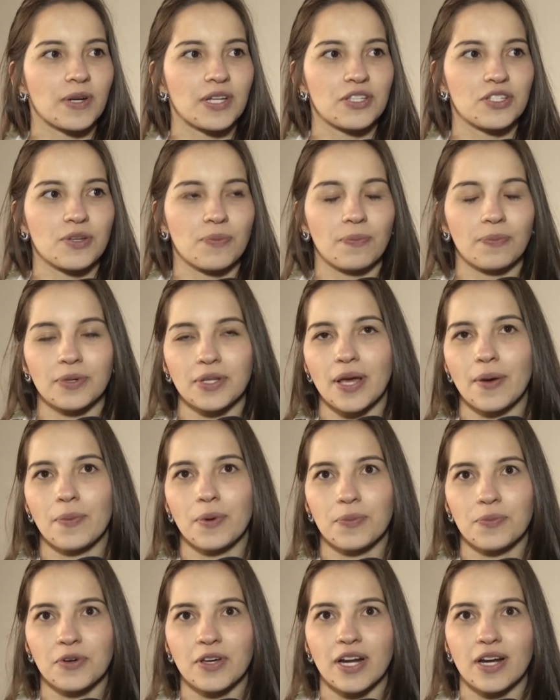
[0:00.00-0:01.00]
para a gente poder
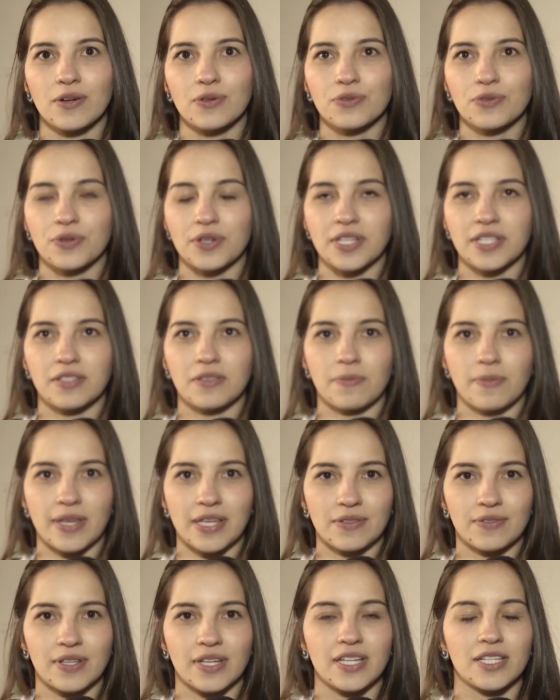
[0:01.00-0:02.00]
aprimorar os
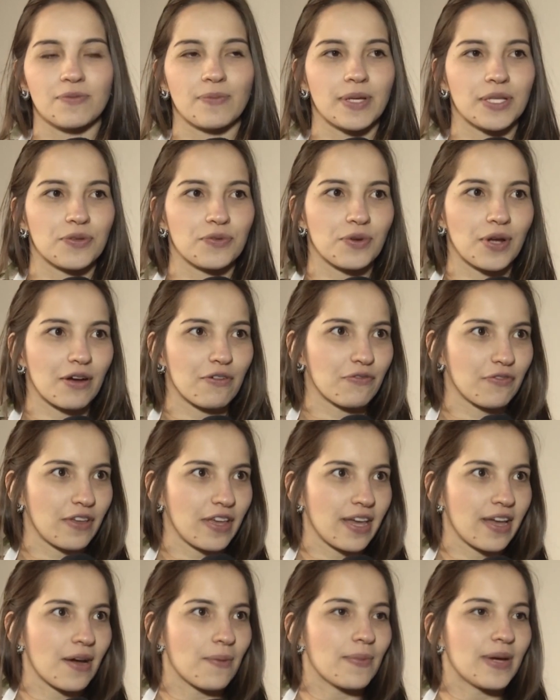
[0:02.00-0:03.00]
conhecimentos a respeito do
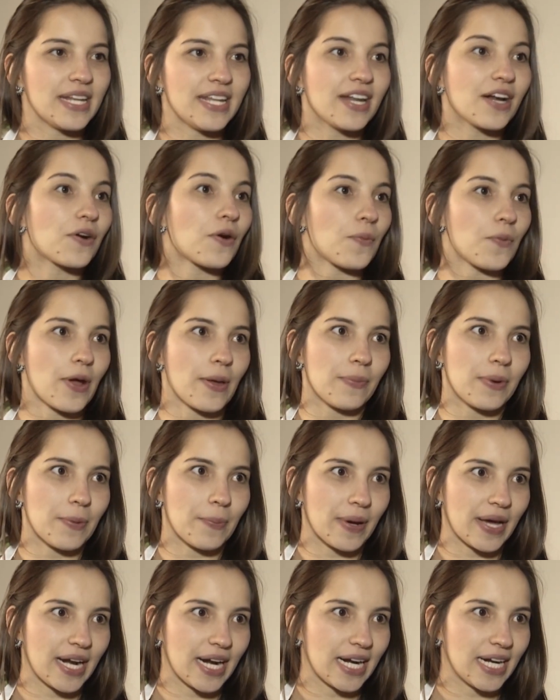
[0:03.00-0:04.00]
café, a maneira como é
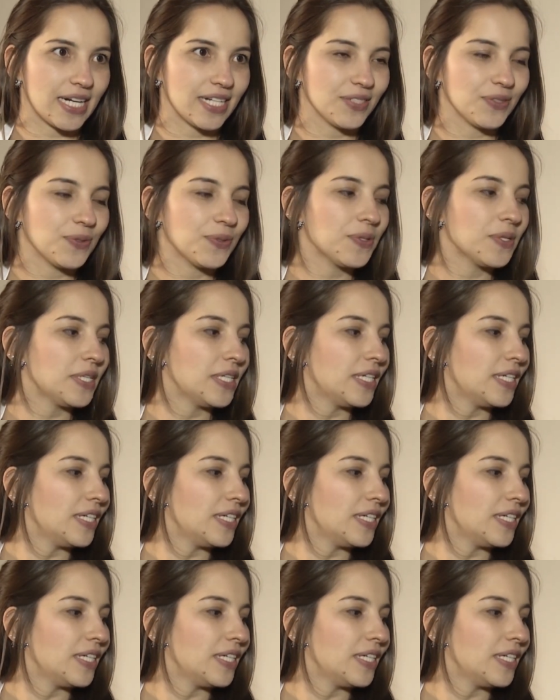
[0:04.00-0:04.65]
preparado